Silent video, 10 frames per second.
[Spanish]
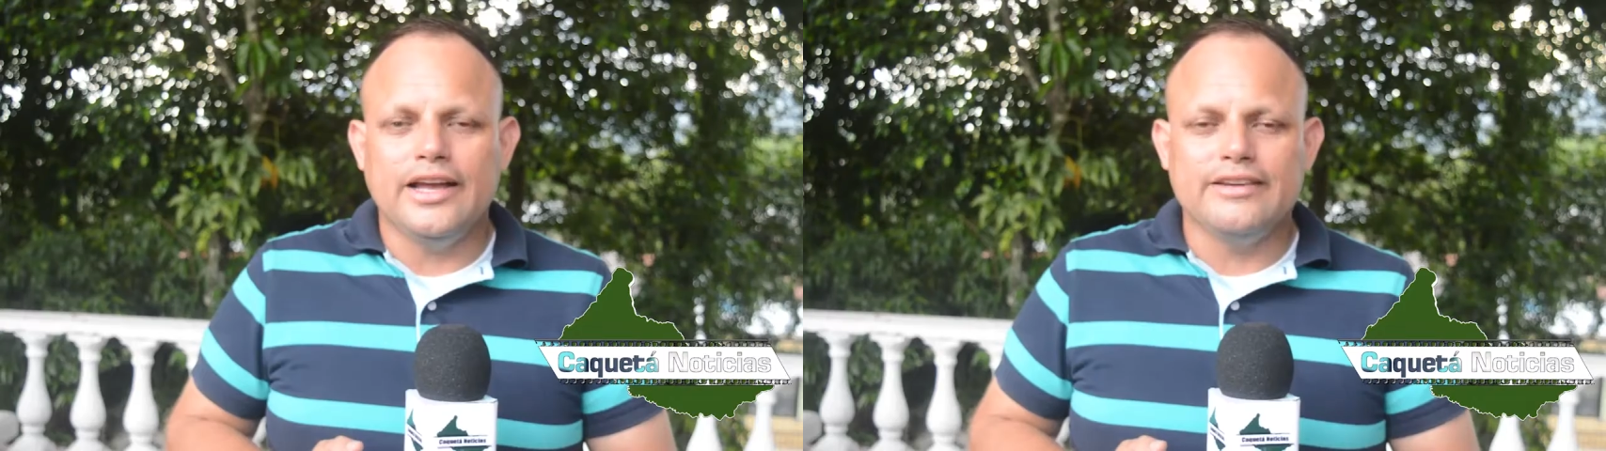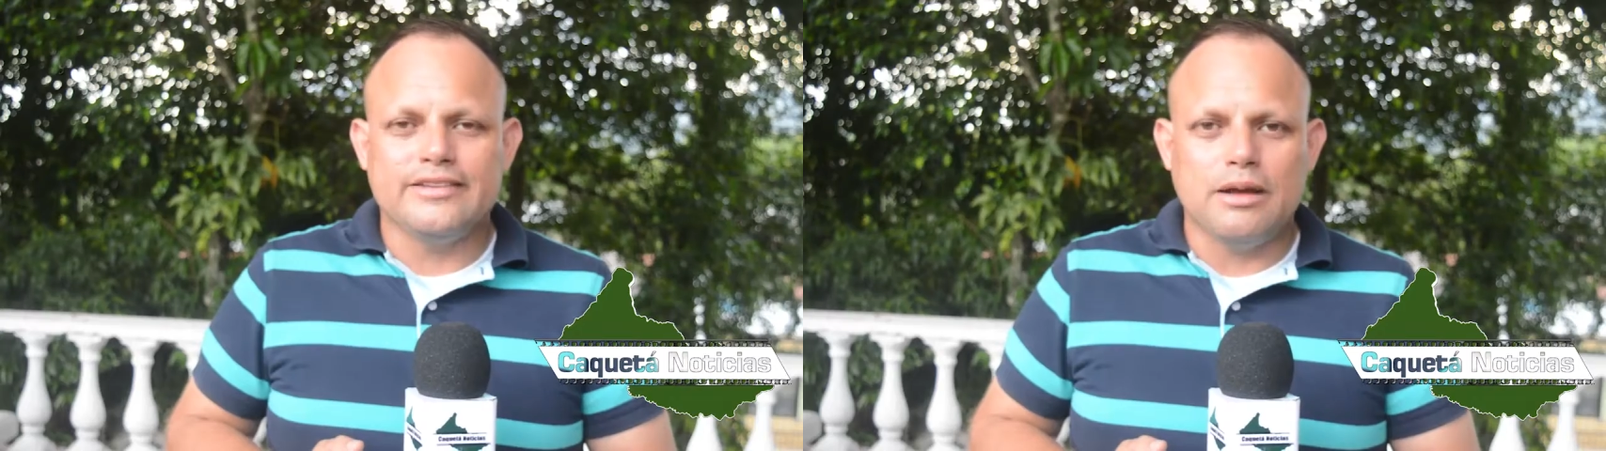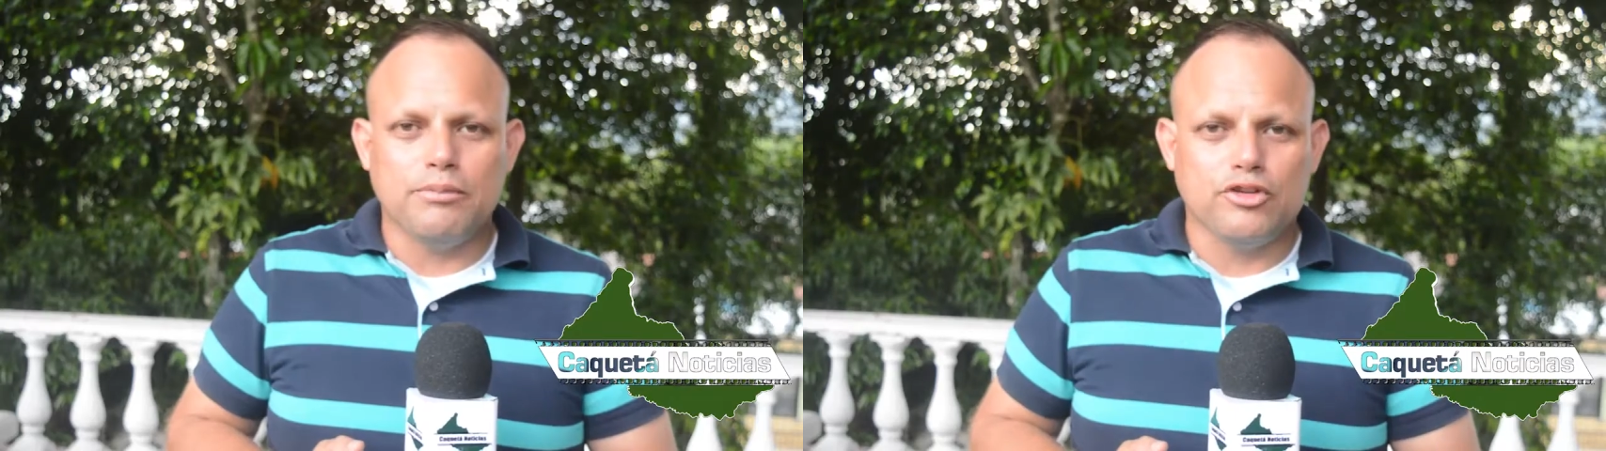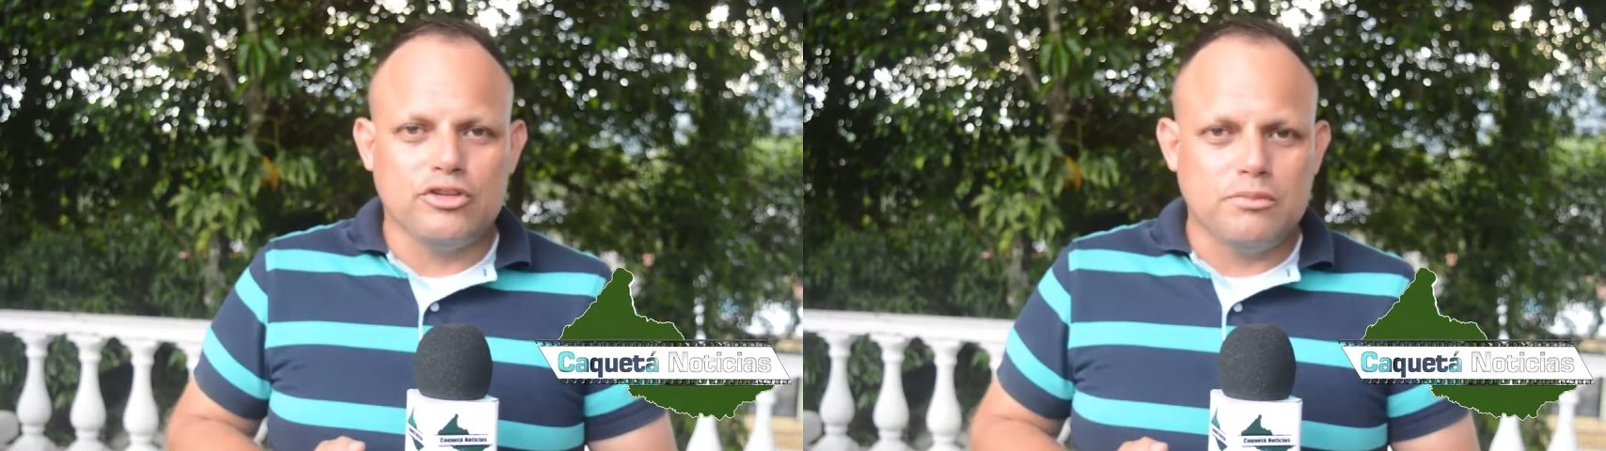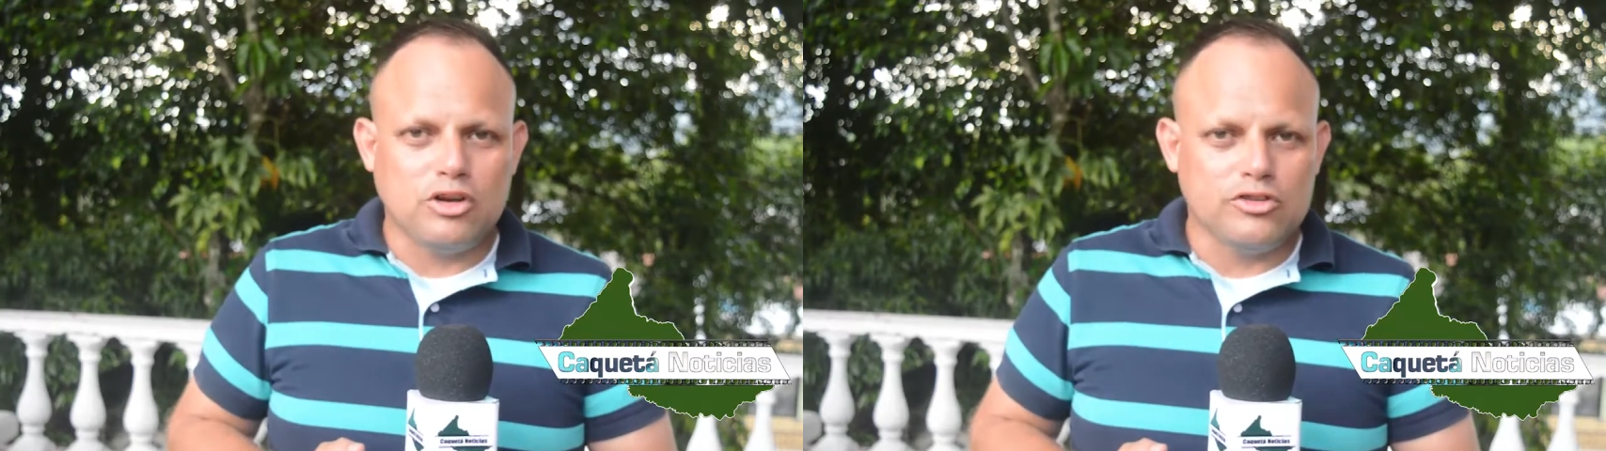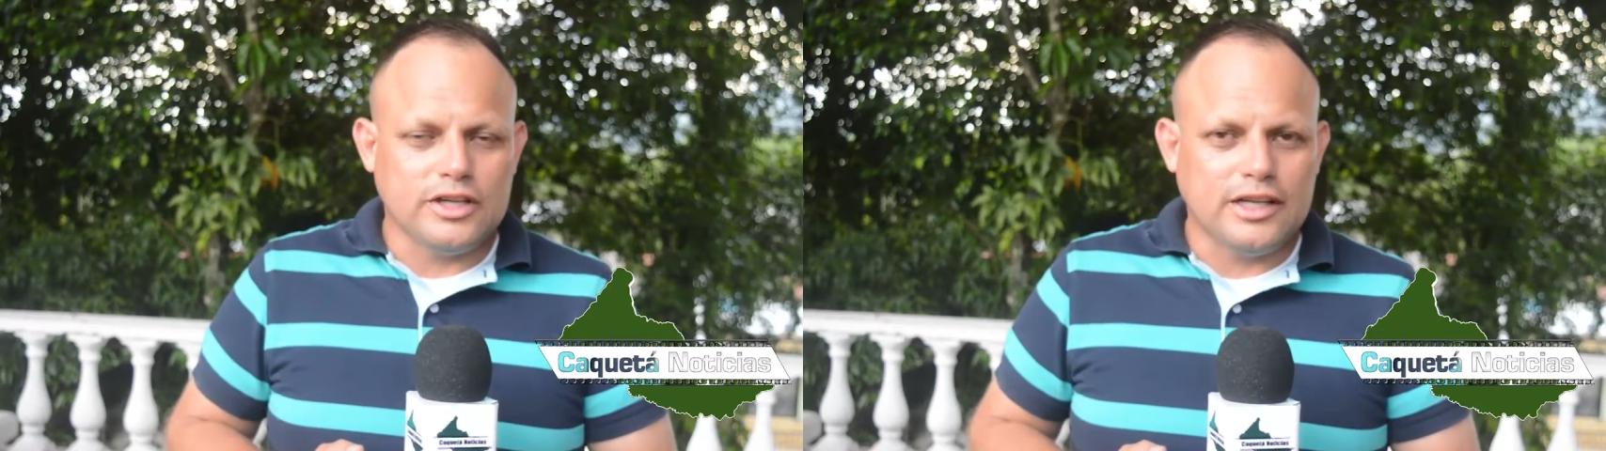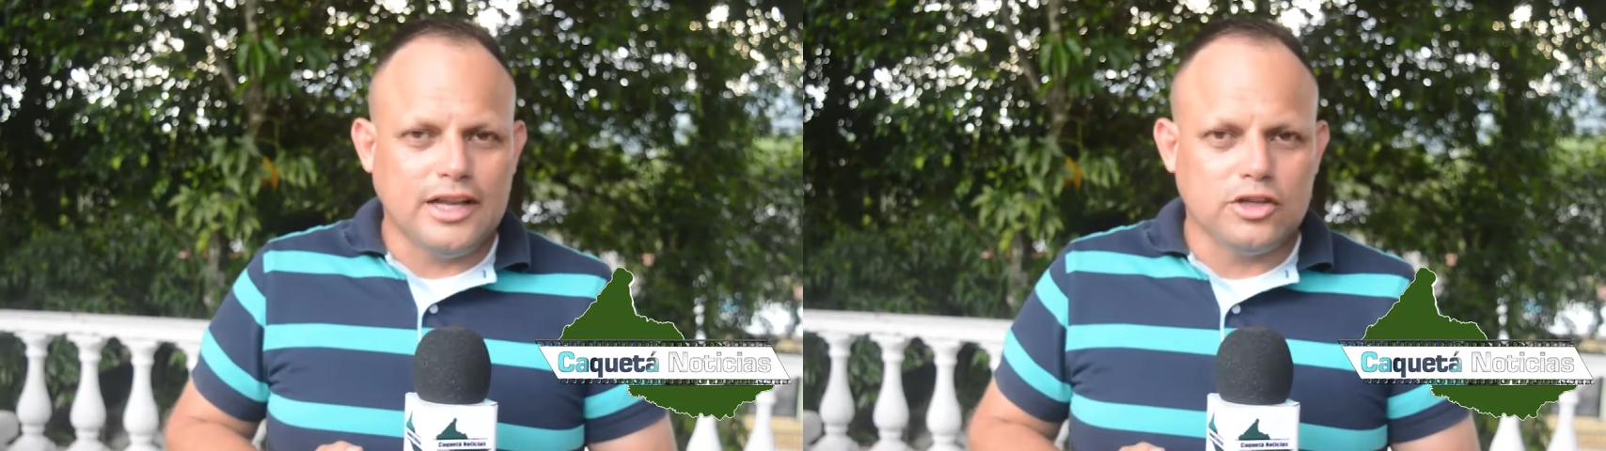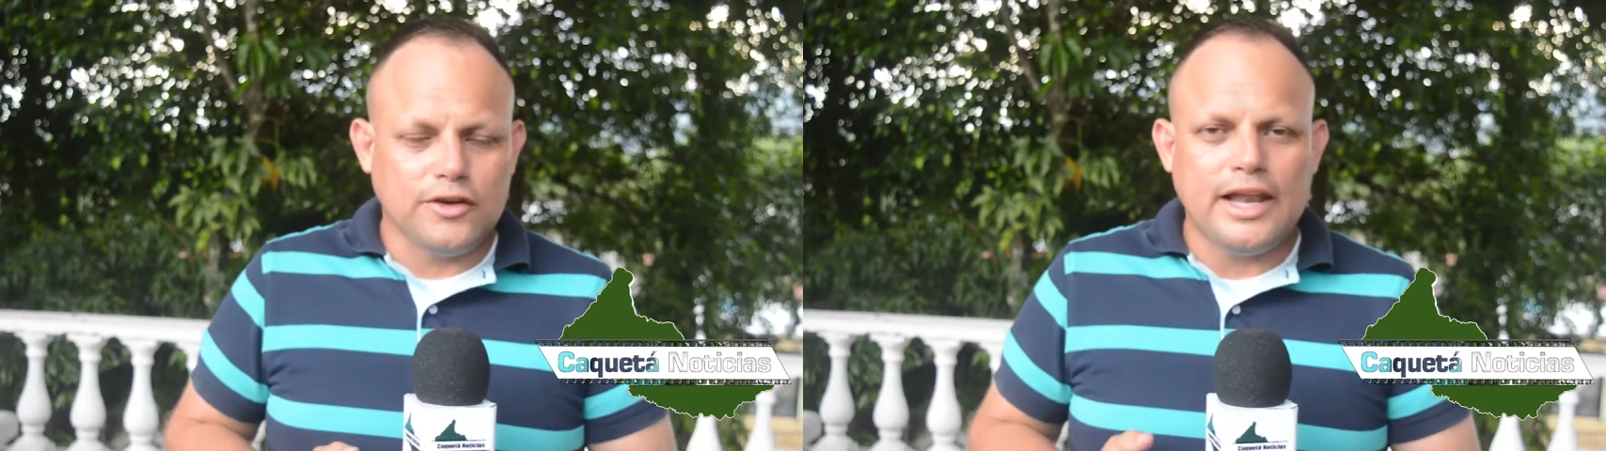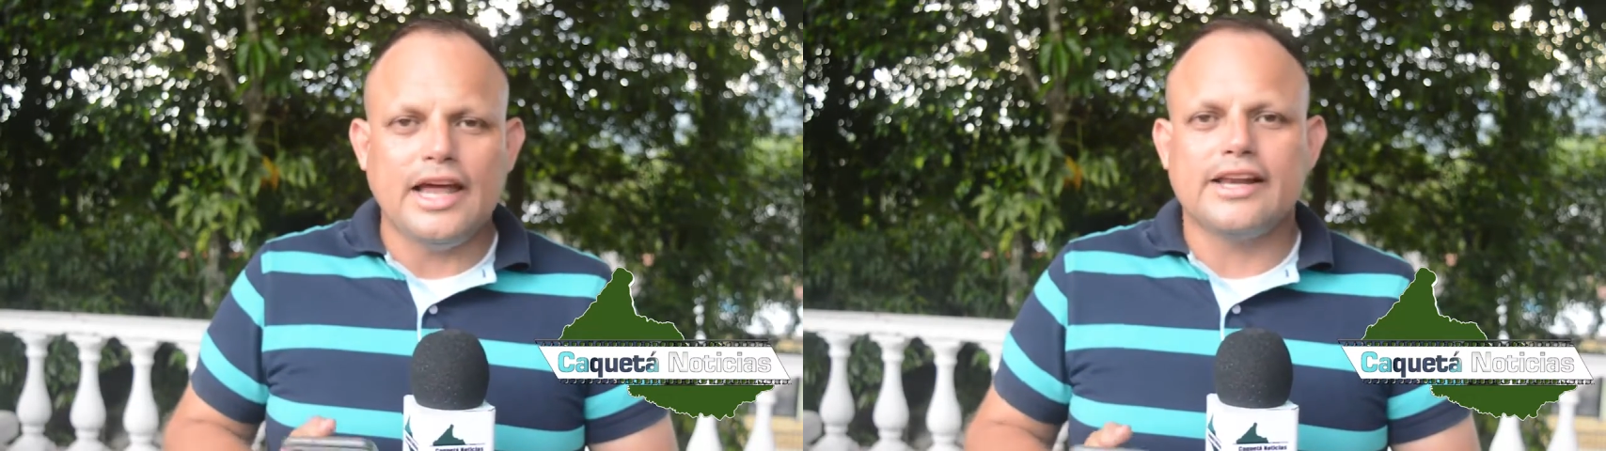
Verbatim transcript: esta próxima contienda electoral